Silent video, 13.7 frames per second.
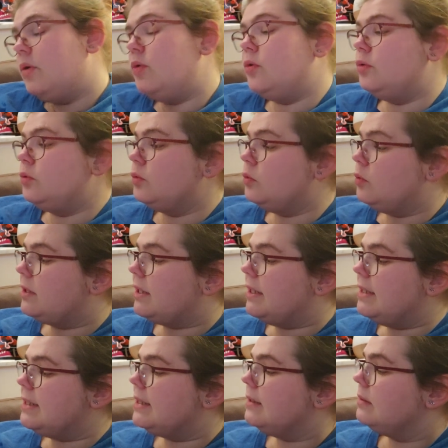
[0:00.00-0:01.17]
le nom de
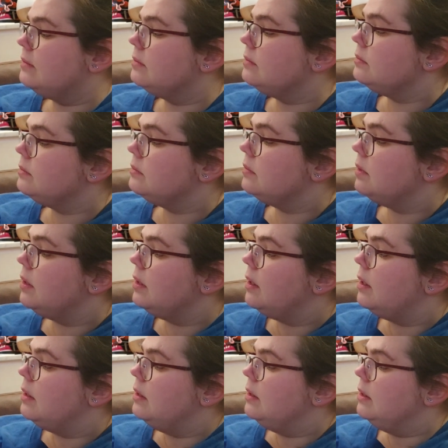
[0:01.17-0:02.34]
l'autrice,
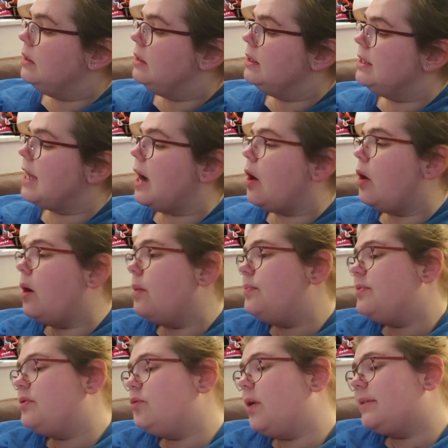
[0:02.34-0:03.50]

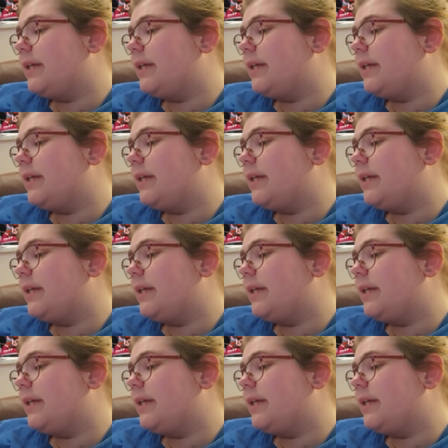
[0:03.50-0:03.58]
linahops,